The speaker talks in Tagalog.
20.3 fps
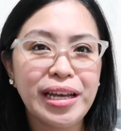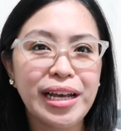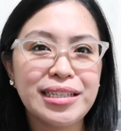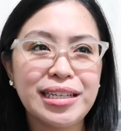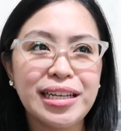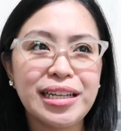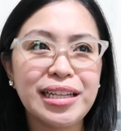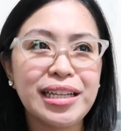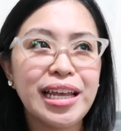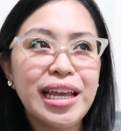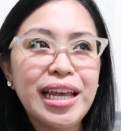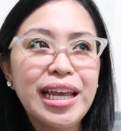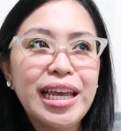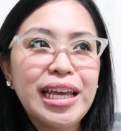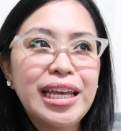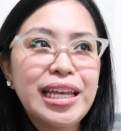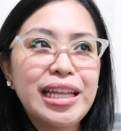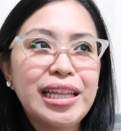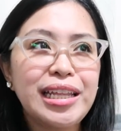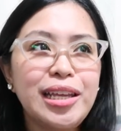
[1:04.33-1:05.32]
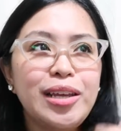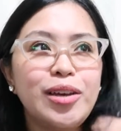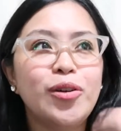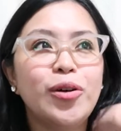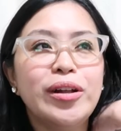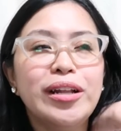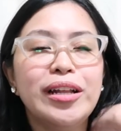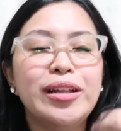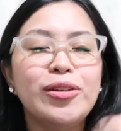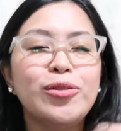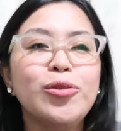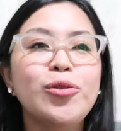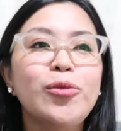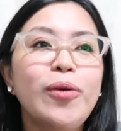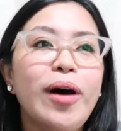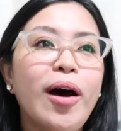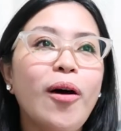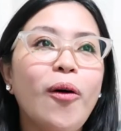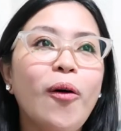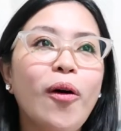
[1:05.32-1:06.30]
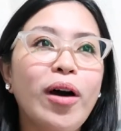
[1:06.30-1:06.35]
as in, hindi ko, natutuwa
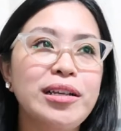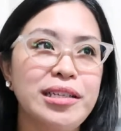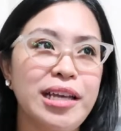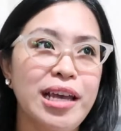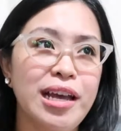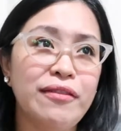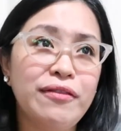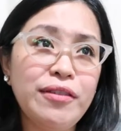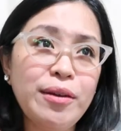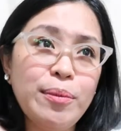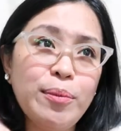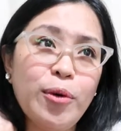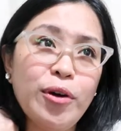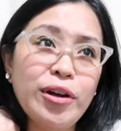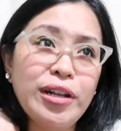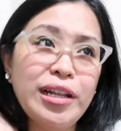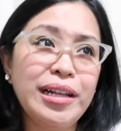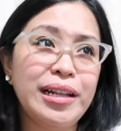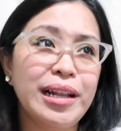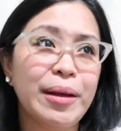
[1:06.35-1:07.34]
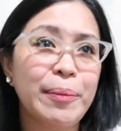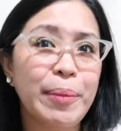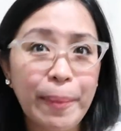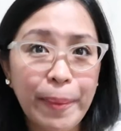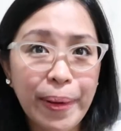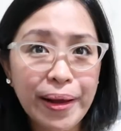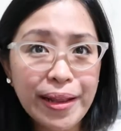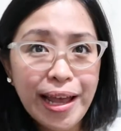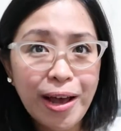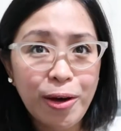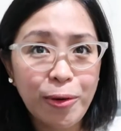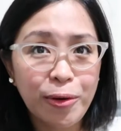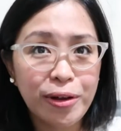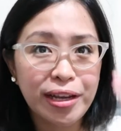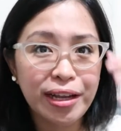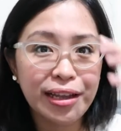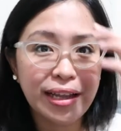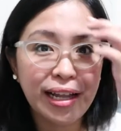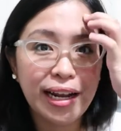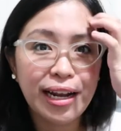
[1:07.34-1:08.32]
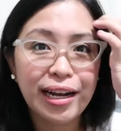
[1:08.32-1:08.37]
ako kasi every morning, napapatawa
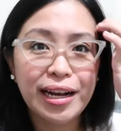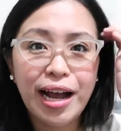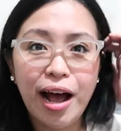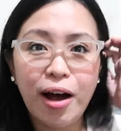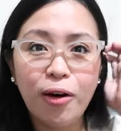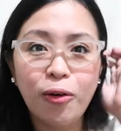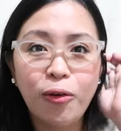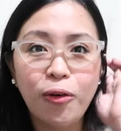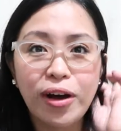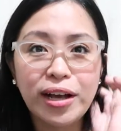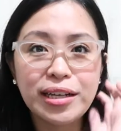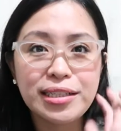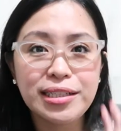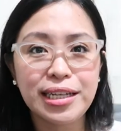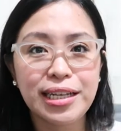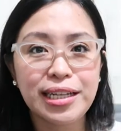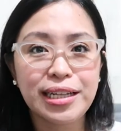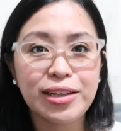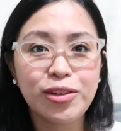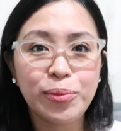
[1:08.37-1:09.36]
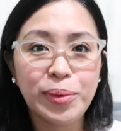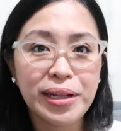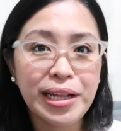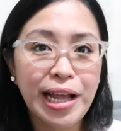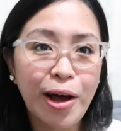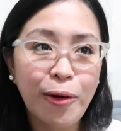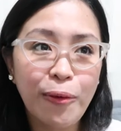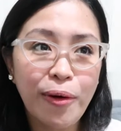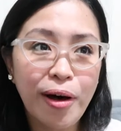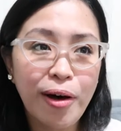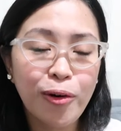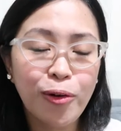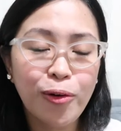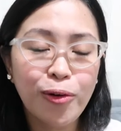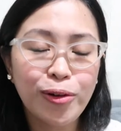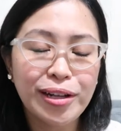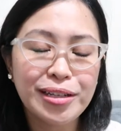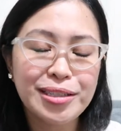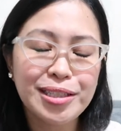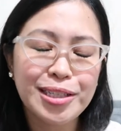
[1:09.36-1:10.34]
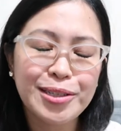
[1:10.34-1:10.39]
niya talaga ako. As in, tumatawa ako,
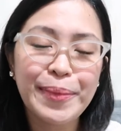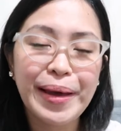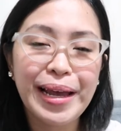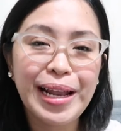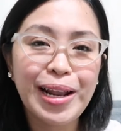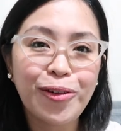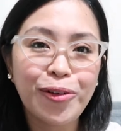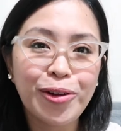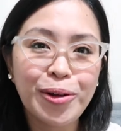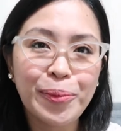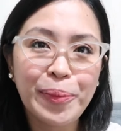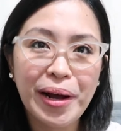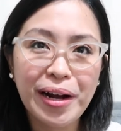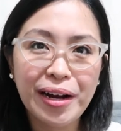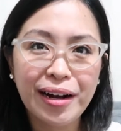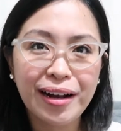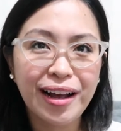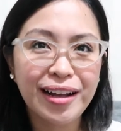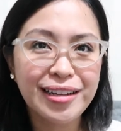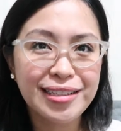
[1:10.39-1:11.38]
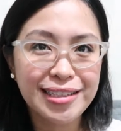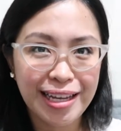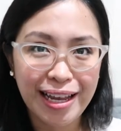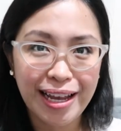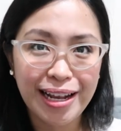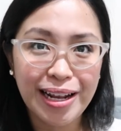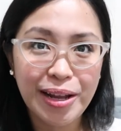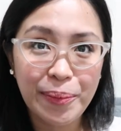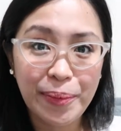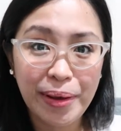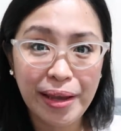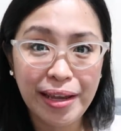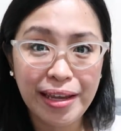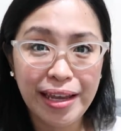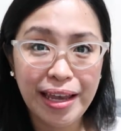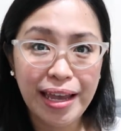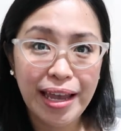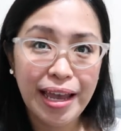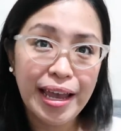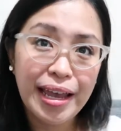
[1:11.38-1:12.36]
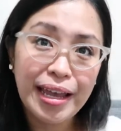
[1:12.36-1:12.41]
nagsismile ako. Parang, ang saya na may,
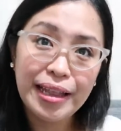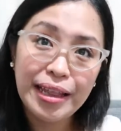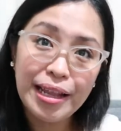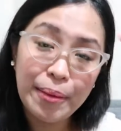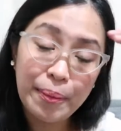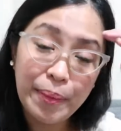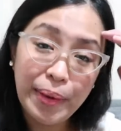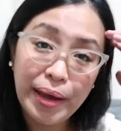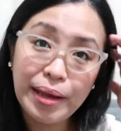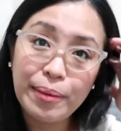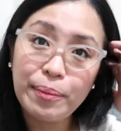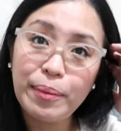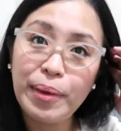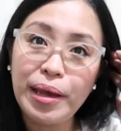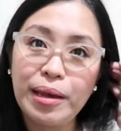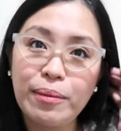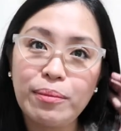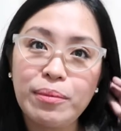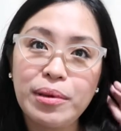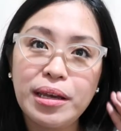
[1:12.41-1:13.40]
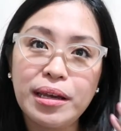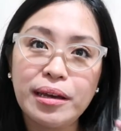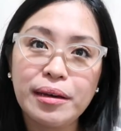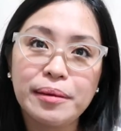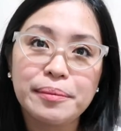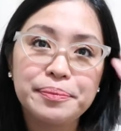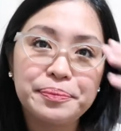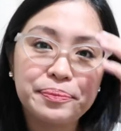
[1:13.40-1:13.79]
na may baby.